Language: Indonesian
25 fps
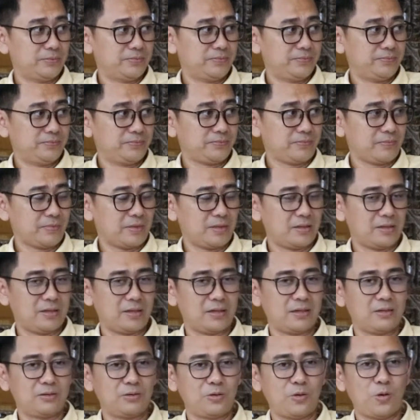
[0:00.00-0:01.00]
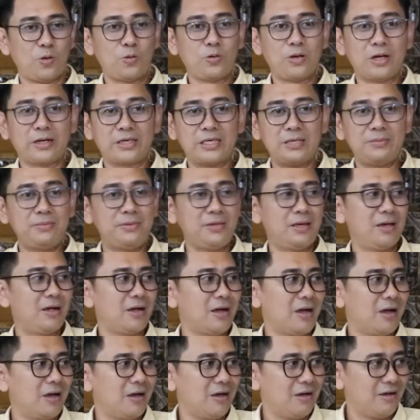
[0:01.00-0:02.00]
ya, ya kan kalau nggak kimia
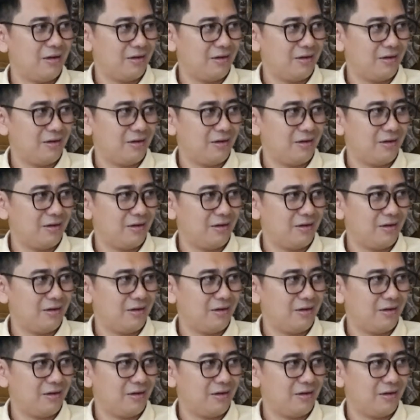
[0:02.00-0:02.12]
nggak